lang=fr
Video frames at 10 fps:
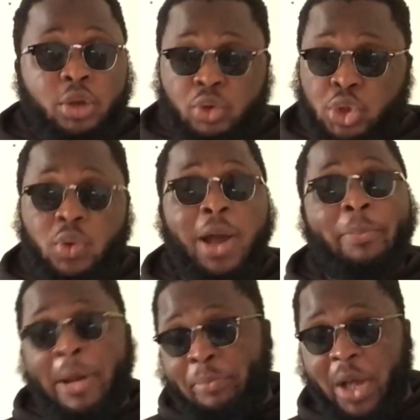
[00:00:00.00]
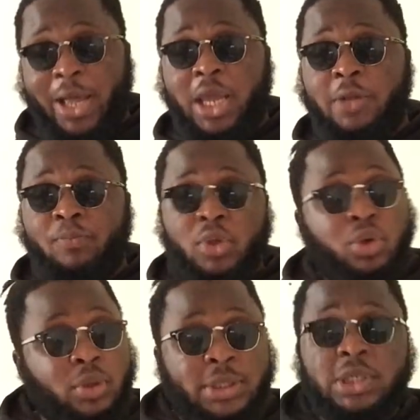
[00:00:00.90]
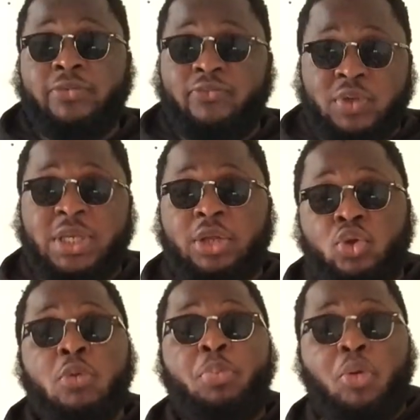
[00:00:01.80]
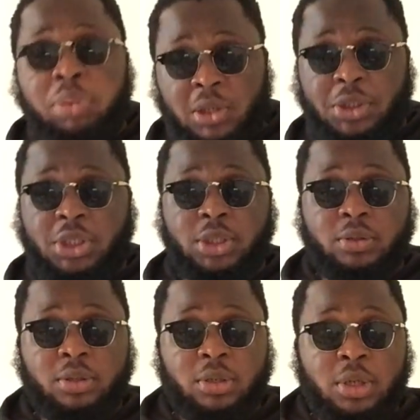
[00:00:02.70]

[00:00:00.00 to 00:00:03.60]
ne sera pas pareil que si vous êtes de peau blanche.